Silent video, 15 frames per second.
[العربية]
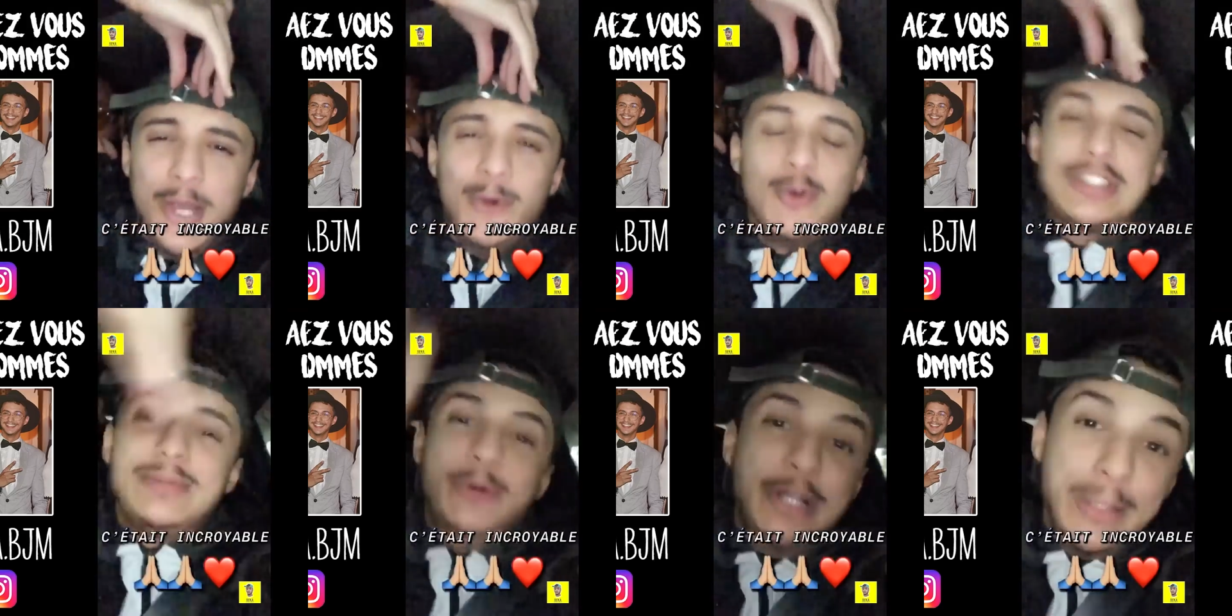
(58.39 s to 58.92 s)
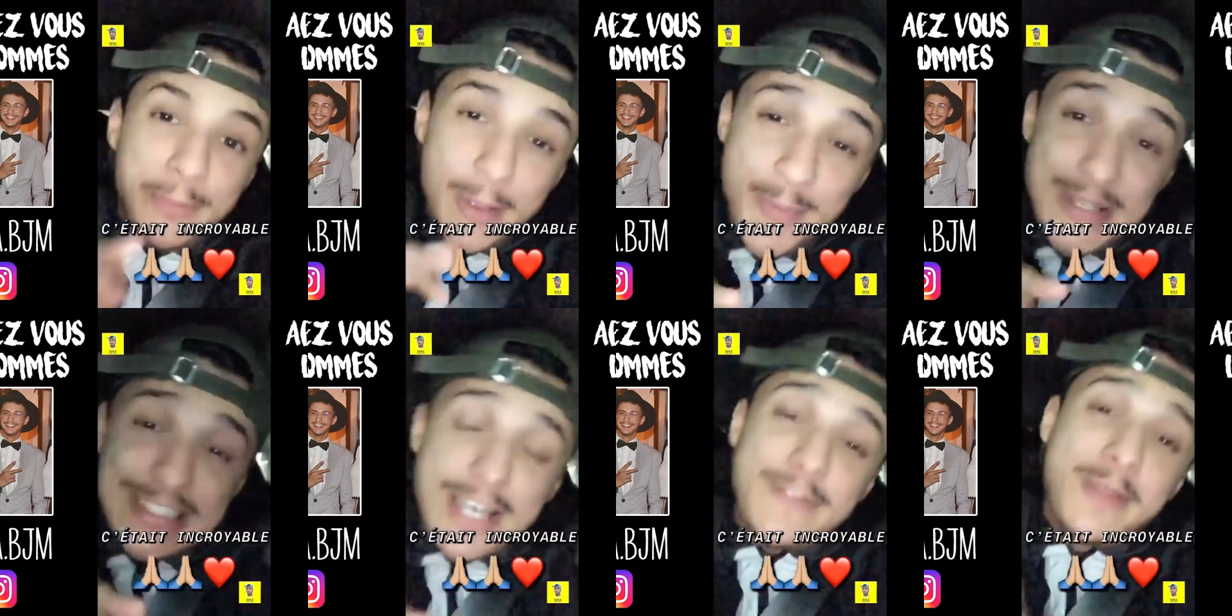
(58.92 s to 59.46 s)
وسمحوا لي
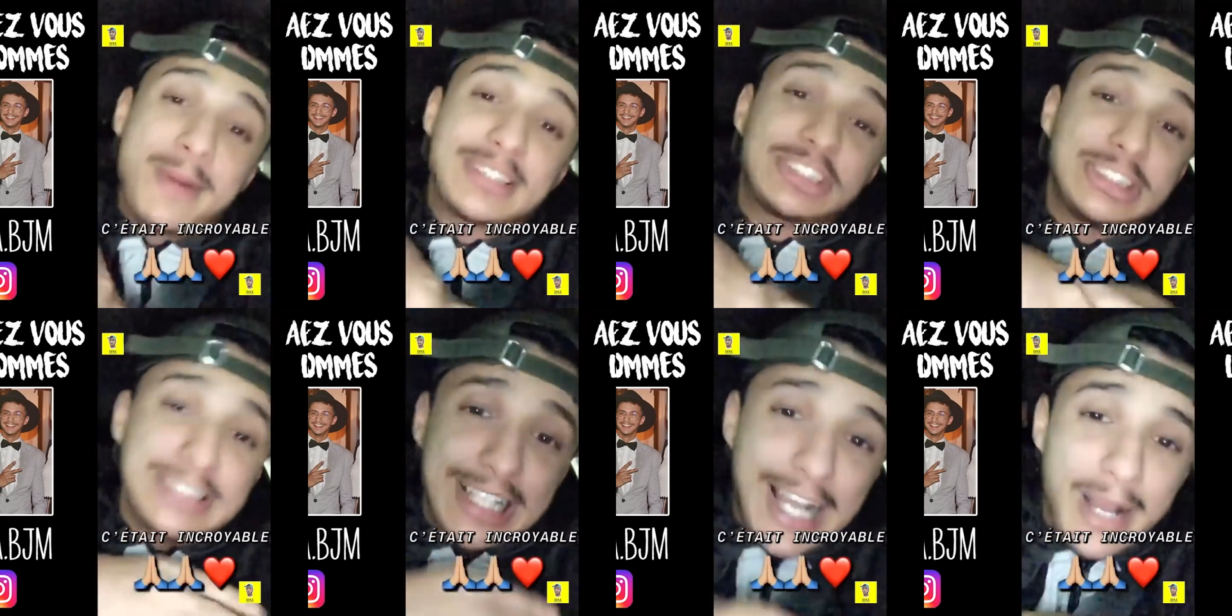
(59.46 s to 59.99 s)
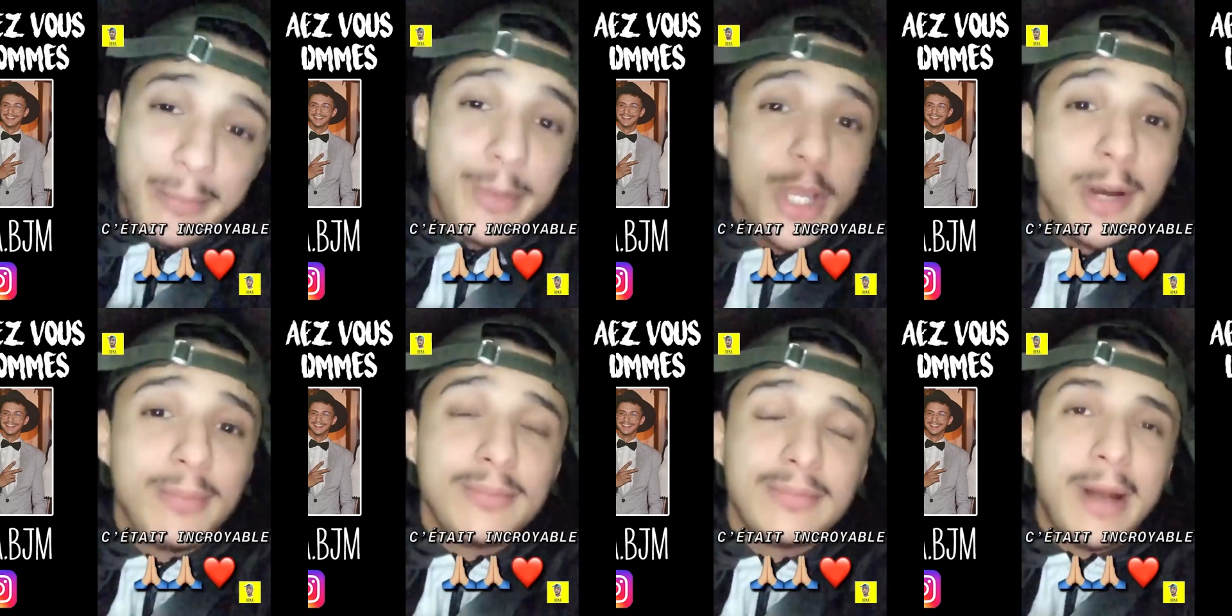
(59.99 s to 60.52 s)
بالبزاف اللي ما غاديش نتلاقى
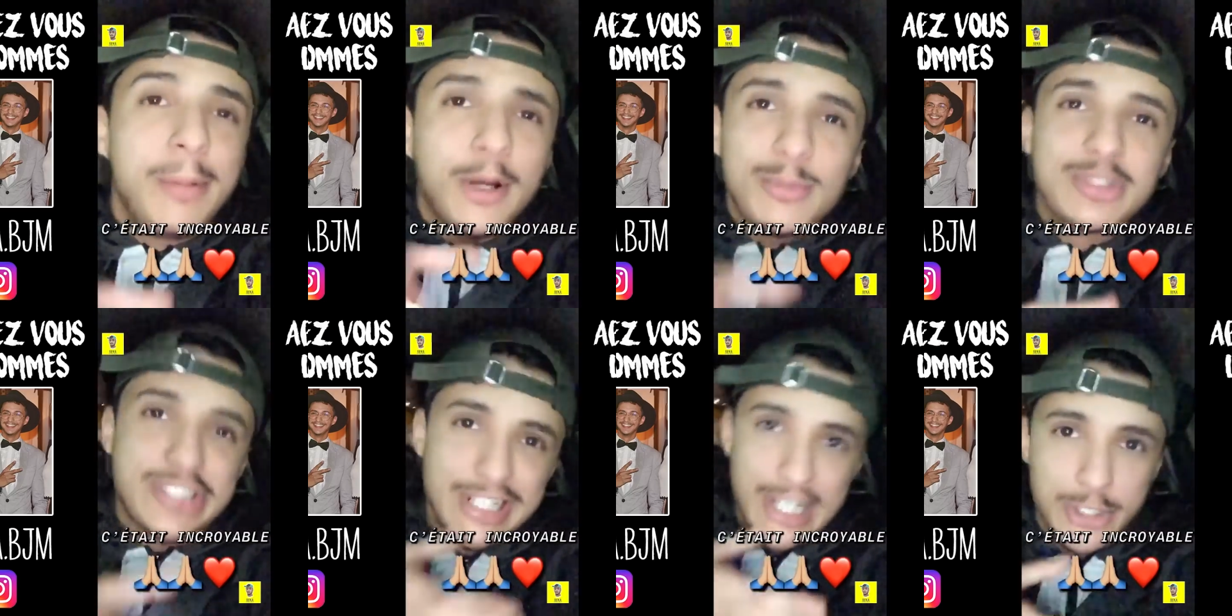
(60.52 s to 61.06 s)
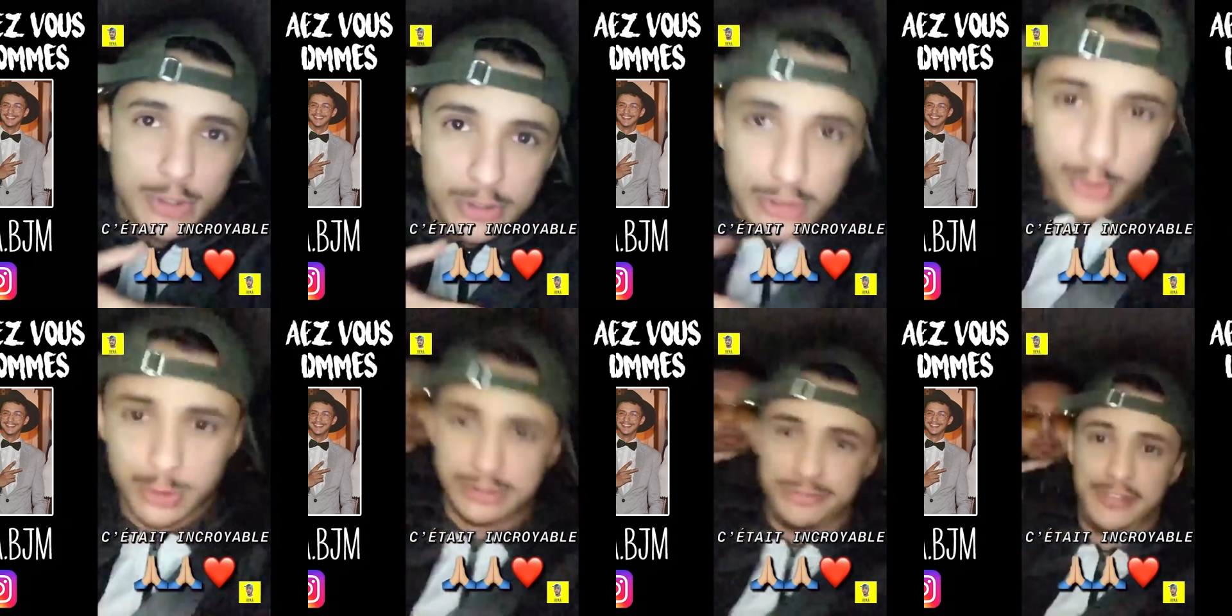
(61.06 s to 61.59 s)
بهم عباكم وصل لي
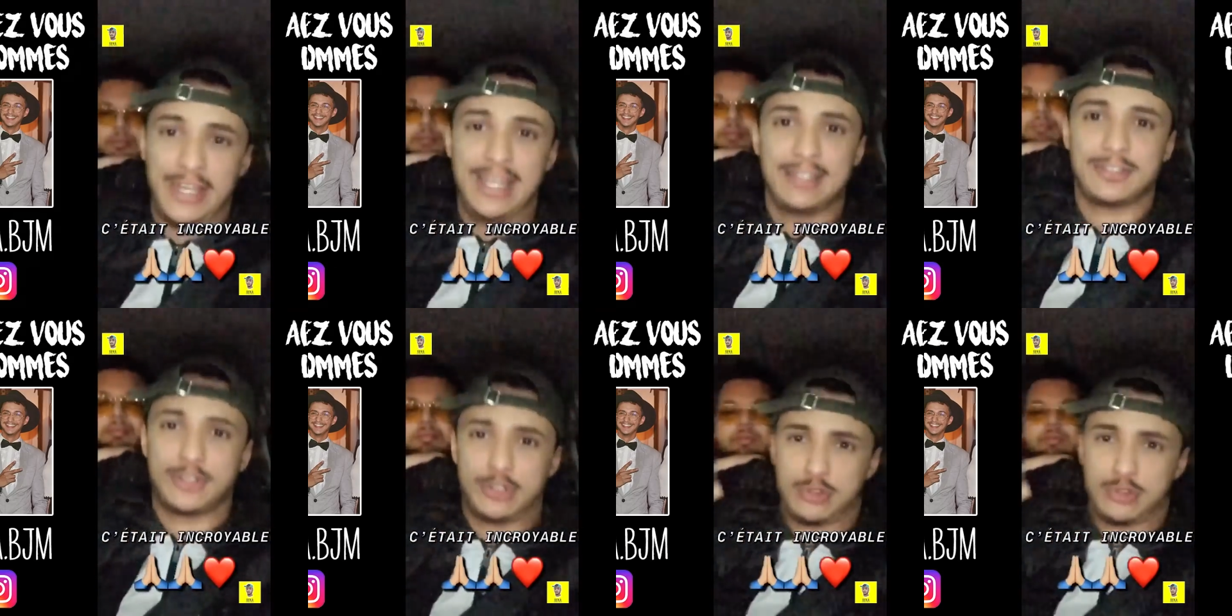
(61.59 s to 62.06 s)
كنت في حيط